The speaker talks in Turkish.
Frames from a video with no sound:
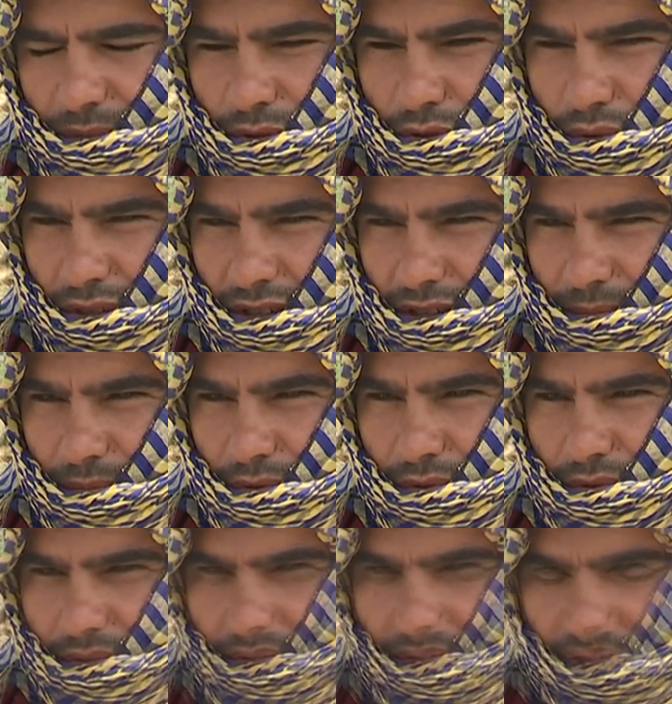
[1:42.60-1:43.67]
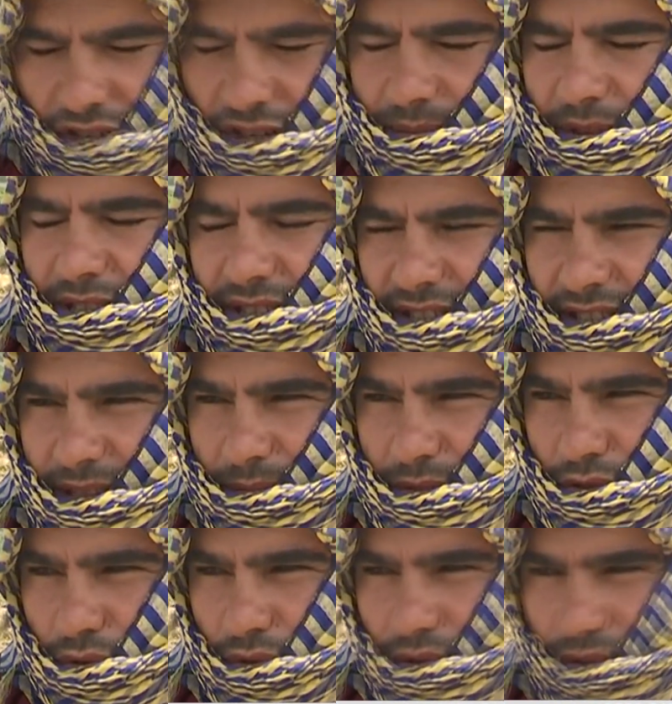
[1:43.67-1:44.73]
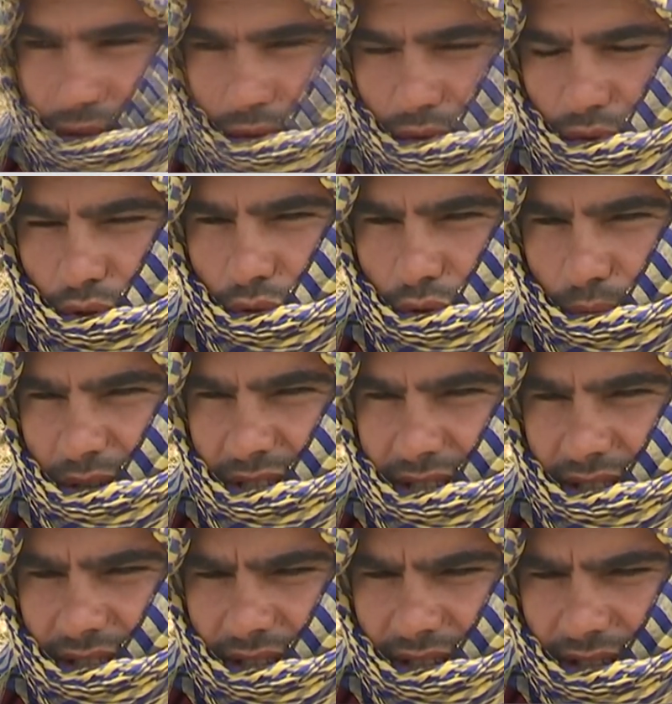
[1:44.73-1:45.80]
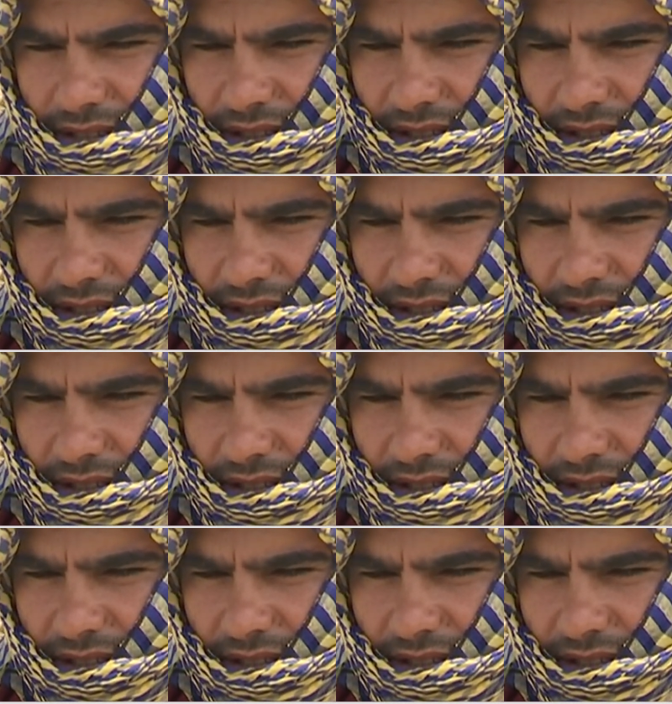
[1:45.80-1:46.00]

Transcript: çuval yapıyoruz. Çalışma saatlerimiz çok. 14-15 saatte yakın